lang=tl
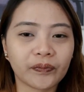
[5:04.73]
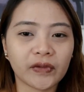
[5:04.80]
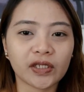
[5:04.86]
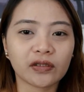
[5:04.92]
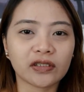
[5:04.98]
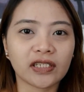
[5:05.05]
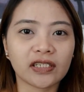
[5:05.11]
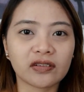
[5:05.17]

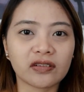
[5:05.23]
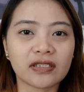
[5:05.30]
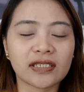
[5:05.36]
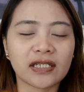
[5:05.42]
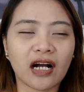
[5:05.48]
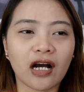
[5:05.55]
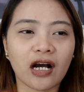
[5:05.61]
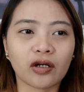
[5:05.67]
yung nandun
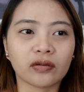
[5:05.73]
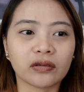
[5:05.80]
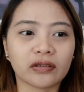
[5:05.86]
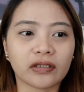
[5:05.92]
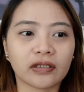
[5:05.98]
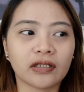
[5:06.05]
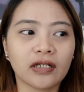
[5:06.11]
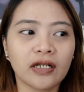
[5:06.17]
sa
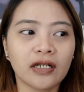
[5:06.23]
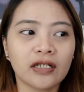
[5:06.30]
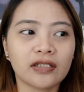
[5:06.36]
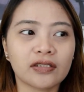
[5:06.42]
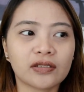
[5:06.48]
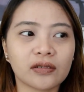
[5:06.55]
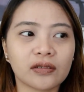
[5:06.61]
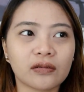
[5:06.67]
counter.
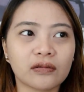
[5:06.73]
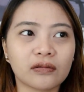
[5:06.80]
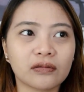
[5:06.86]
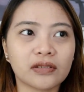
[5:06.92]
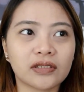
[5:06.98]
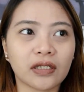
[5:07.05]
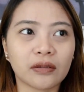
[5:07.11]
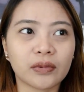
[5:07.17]
So,
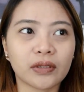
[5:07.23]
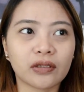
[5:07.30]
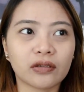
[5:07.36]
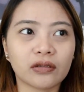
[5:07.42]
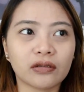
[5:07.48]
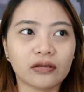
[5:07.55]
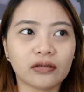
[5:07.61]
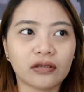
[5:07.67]
sabi
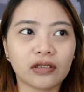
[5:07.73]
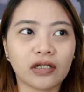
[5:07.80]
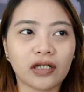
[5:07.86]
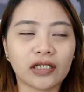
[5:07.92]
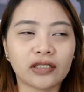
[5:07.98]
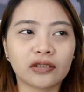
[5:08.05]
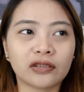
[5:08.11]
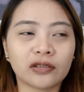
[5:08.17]
ko,
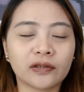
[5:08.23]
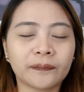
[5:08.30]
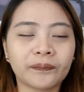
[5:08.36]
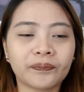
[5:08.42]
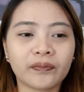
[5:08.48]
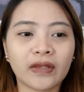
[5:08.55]
ano,